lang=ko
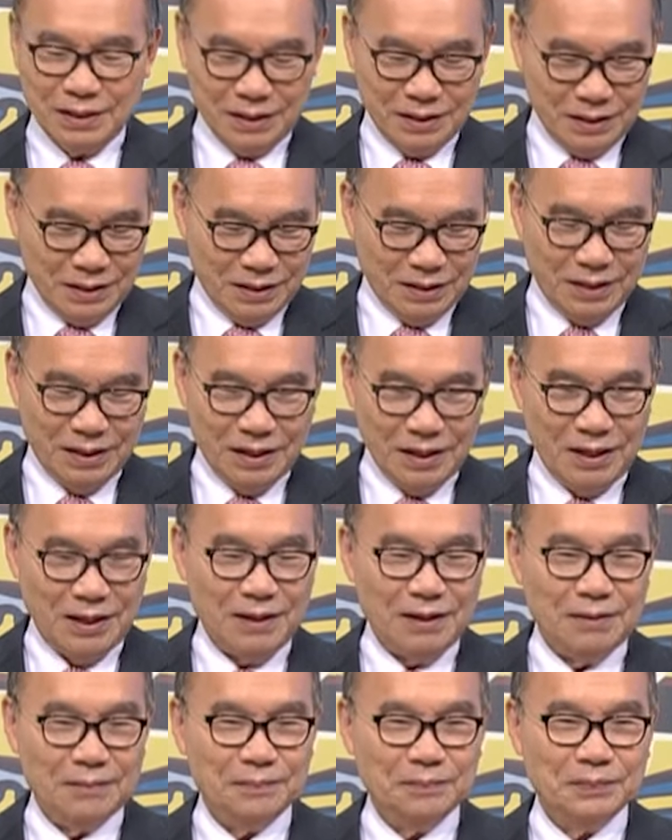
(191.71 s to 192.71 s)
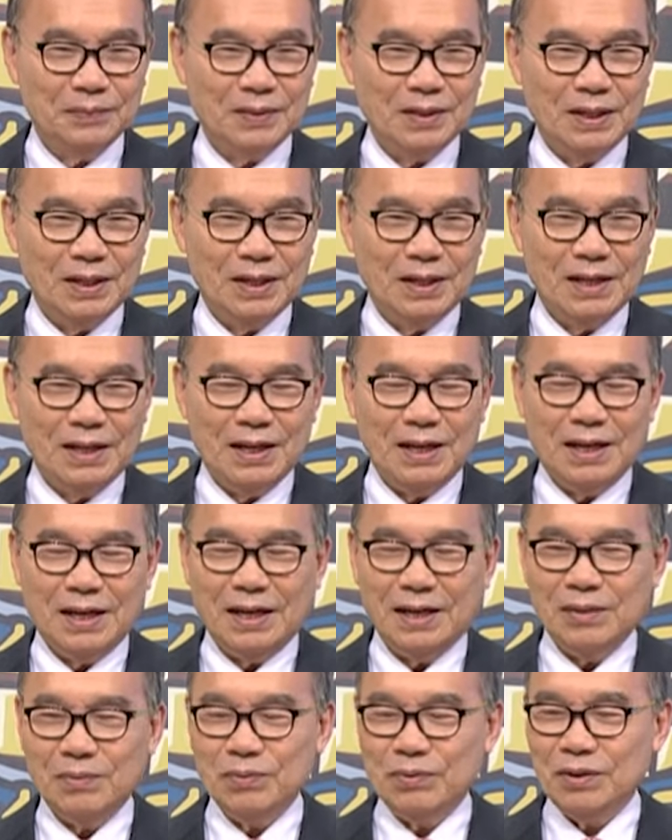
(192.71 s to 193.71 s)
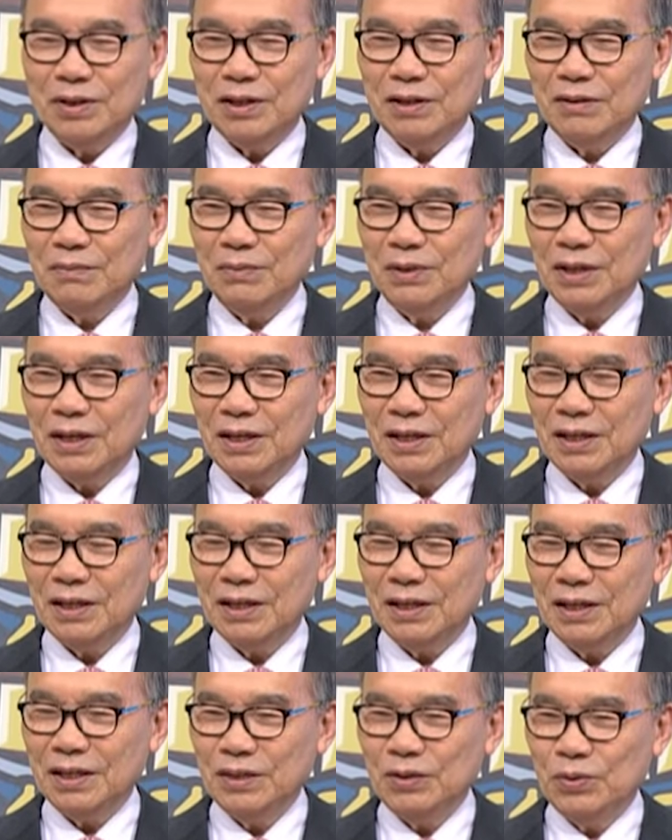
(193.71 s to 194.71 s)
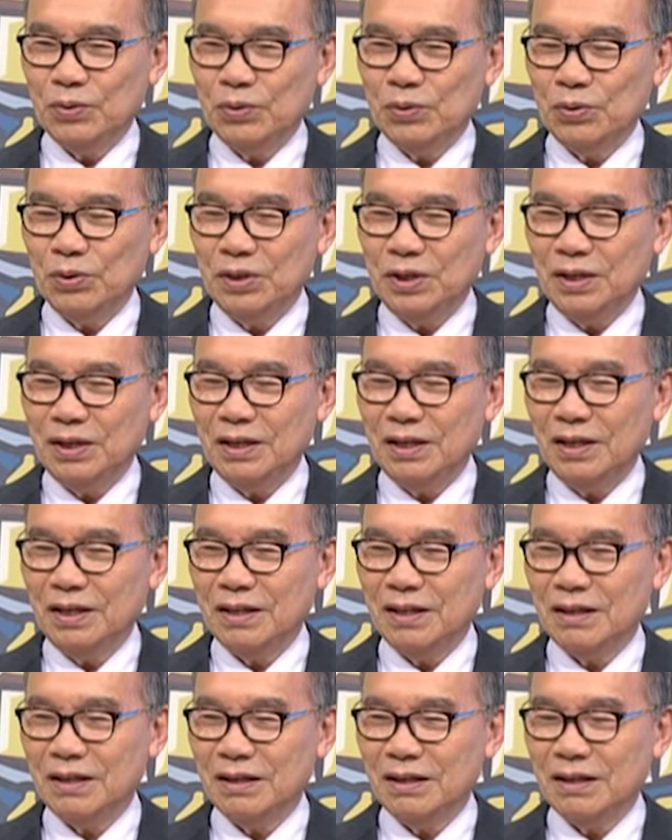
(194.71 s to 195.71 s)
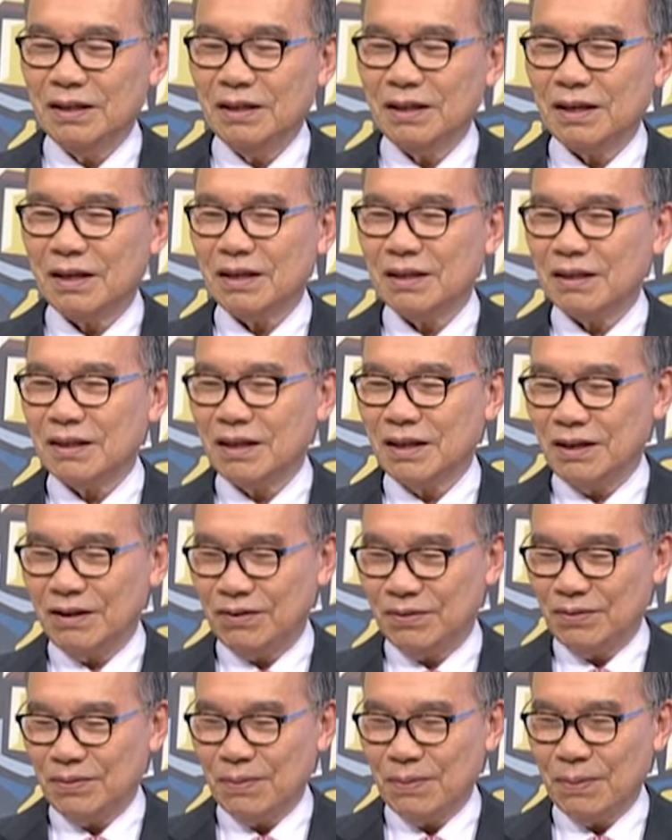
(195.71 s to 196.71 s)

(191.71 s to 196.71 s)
그런데 아브라함이 한 가지 오해를 했던 것 같아요.